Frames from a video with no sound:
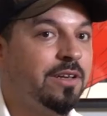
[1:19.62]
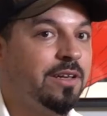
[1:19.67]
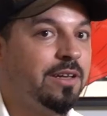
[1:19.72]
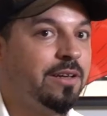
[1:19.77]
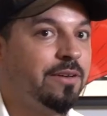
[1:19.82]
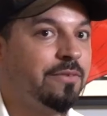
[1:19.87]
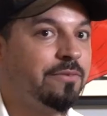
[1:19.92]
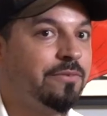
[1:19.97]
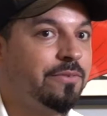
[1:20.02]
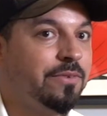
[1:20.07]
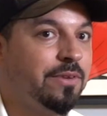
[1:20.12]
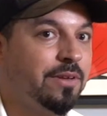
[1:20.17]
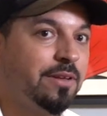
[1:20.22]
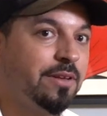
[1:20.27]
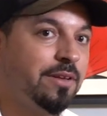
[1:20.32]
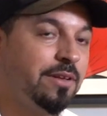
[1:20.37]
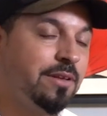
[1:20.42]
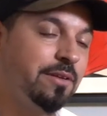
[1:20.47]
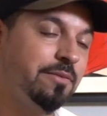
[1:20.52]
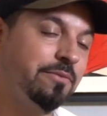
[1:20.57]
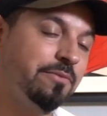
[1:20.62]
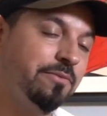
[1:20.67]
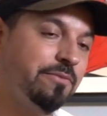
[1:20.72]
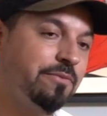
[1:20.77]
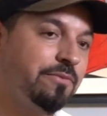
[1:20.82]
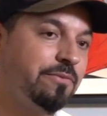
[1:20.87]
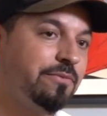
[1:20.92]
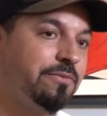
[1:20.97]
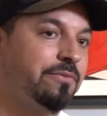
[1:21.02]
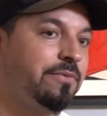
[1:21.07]
حكيم من
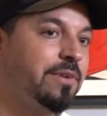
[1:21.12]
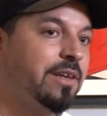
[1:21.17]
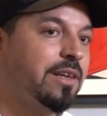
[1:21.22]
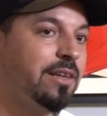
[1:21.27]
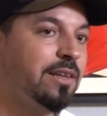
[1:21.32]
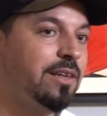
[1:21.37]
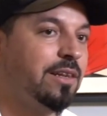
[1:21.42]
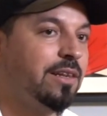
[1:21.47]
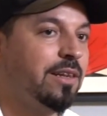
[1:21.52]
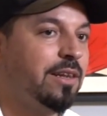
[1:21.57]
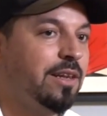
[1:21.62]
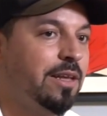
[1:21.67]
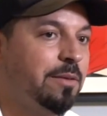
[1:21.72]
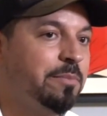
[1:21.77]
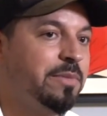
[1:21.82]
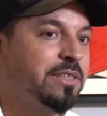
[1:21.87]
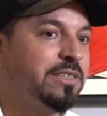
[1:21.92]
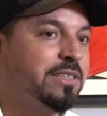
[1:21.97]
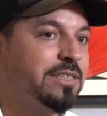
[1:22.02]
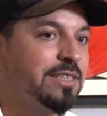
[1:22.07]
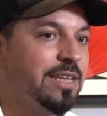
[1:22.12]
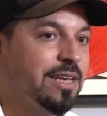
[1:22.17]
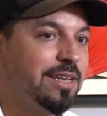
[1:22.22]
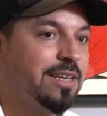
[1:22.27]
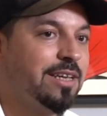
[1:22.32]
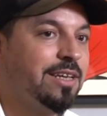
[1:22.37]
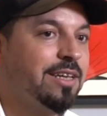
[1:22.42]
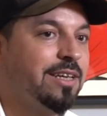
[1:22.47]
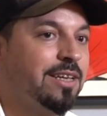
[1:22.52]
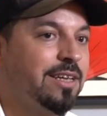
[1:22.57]
المخرجين اللي ما تيهضروش
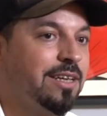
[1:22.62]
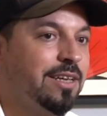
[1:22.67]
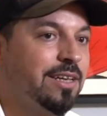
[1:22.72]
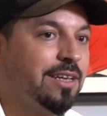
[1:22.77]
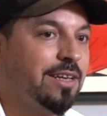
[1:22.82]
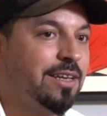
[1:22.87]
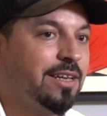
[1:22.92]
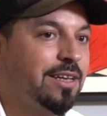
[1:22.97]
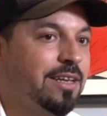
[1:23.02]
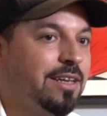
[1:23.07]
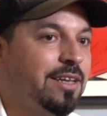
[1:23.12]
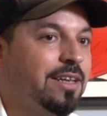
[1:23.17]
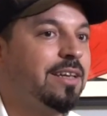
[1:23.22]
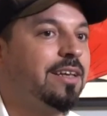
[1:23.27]
معك بزاف